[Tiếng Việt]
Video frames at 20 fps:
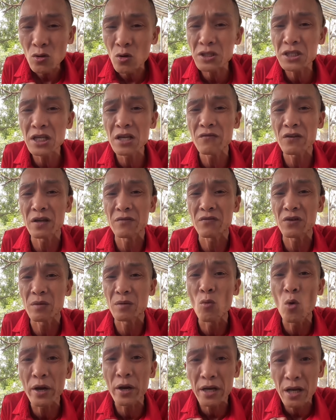có gì phải
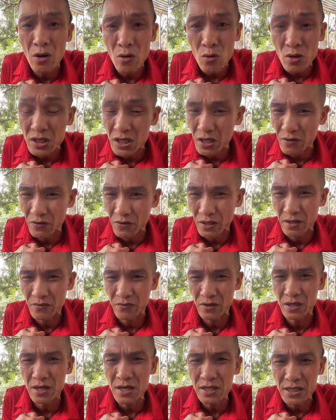phải buồn đâu có gì
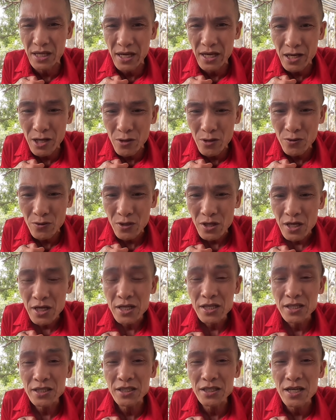phải phải ức chế đâu
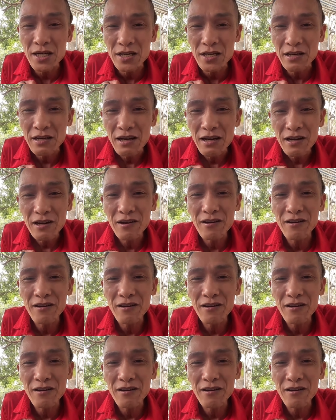nhưng